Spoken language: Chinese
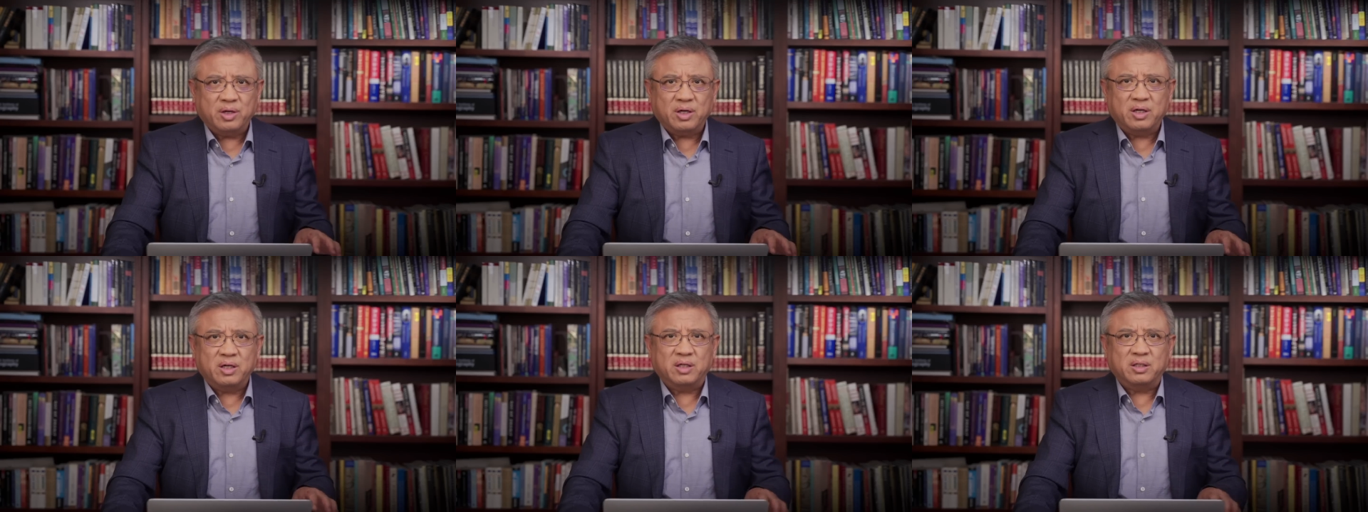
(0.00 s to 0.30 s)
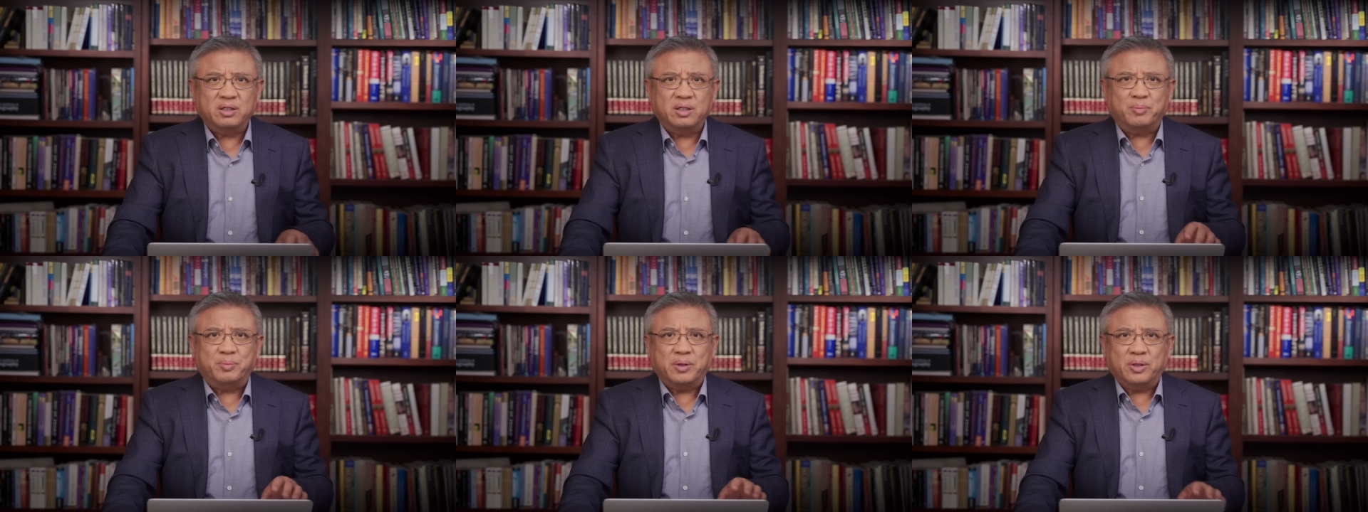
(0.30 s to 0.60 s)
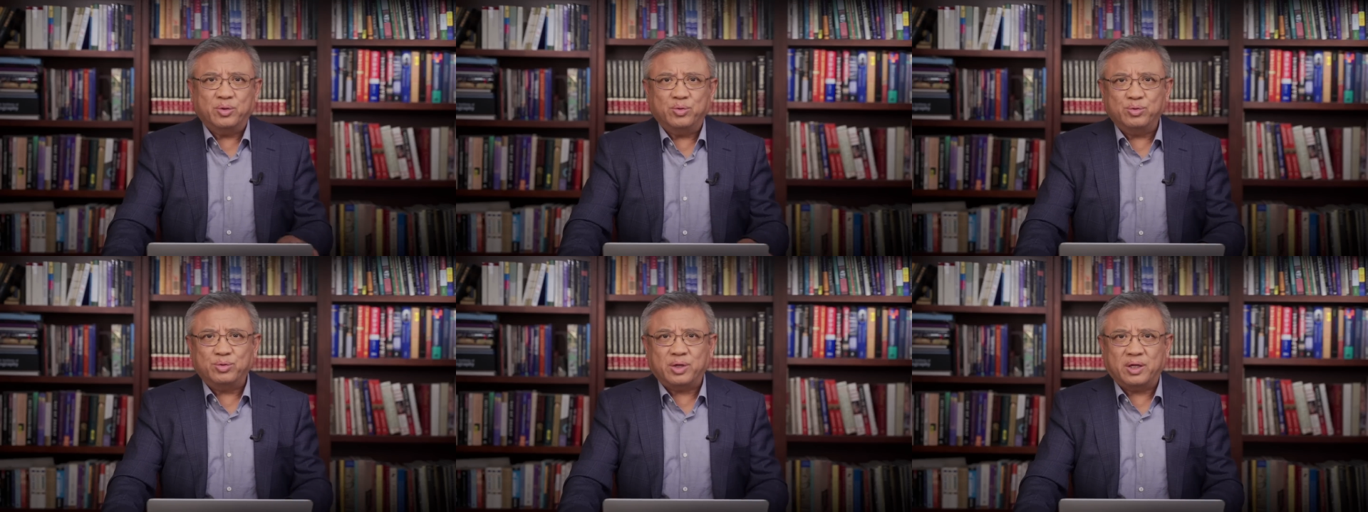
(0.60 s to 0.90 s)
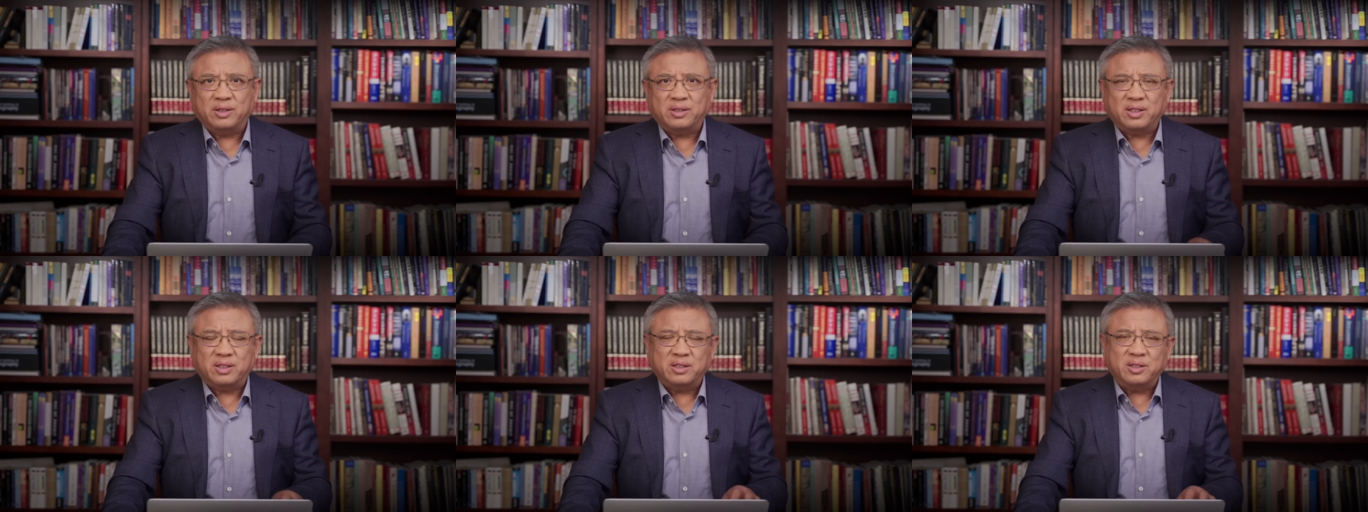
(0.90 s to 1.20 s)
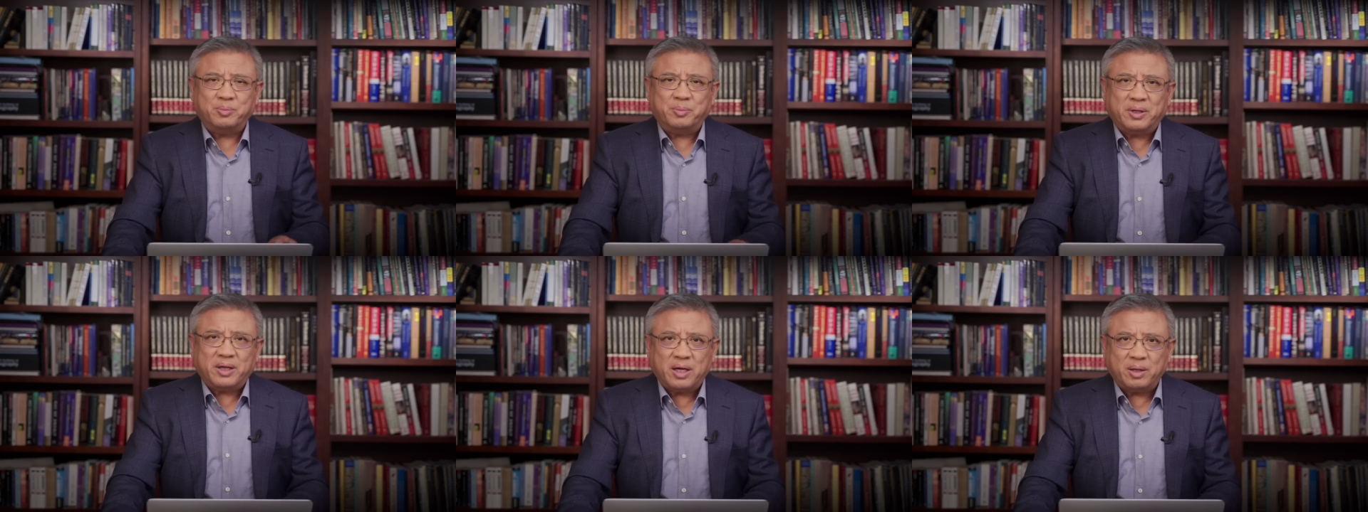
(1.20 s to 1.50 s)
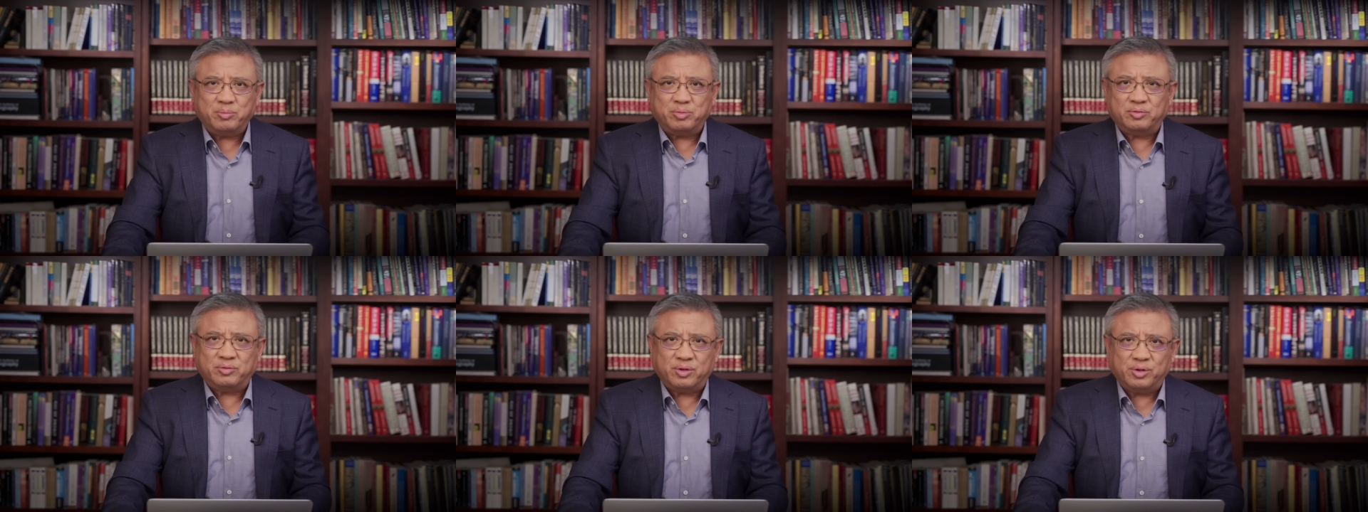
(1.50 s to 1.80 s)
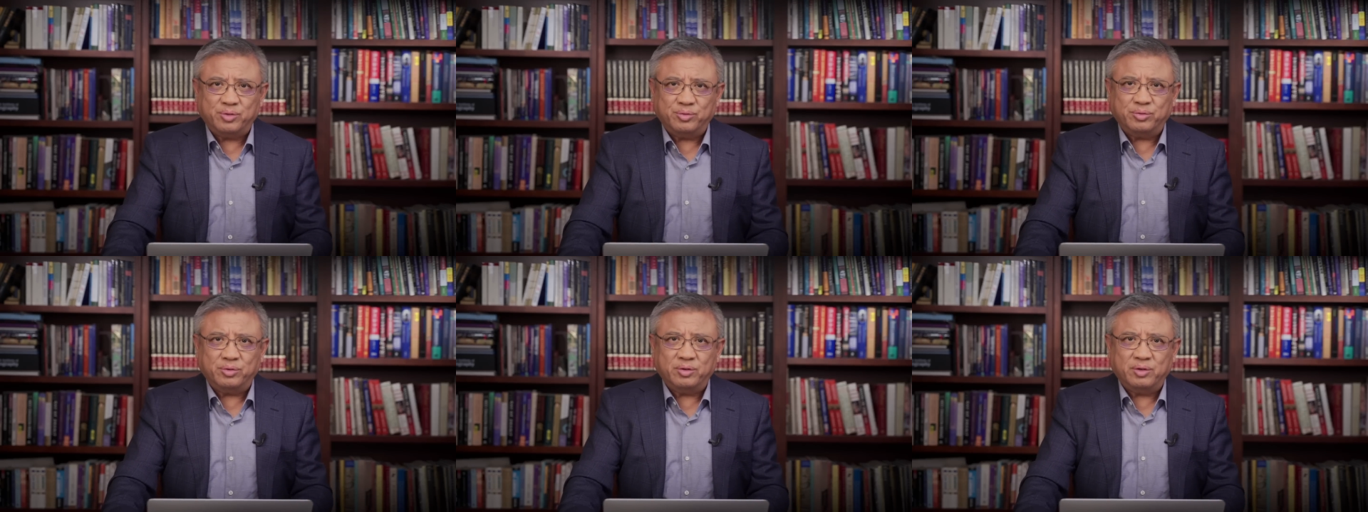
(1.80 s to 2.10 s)
和日本渔船在日本海捕的
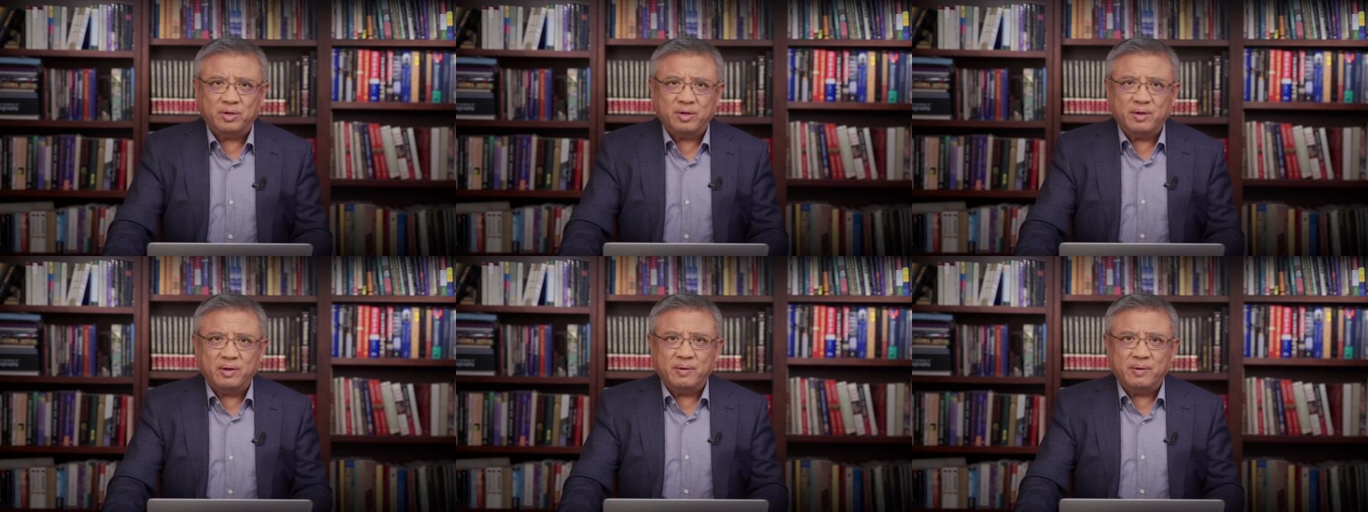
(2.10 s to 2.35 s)
鱼，